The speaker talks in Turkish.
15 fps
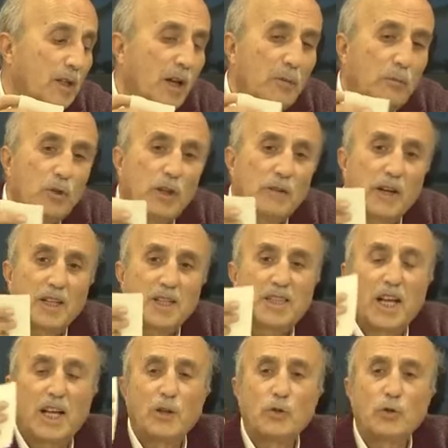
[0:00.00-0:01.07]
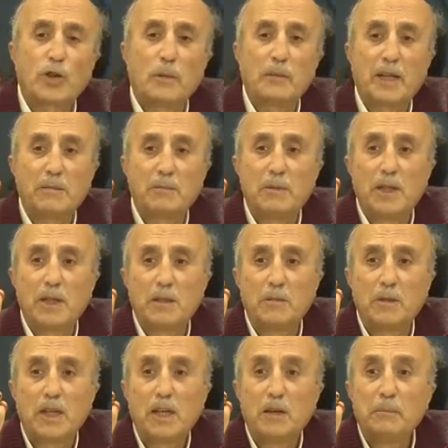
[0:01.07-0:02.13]
Tabi bu defa Risale Nur'da benim
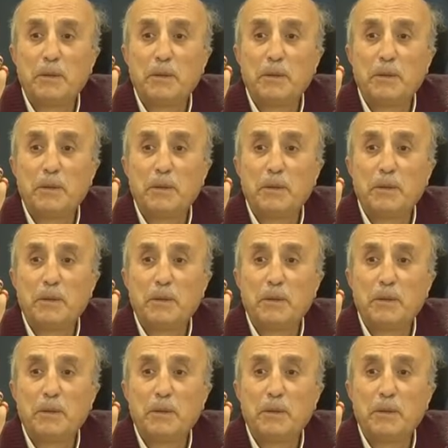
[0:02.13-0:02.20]
bildiğim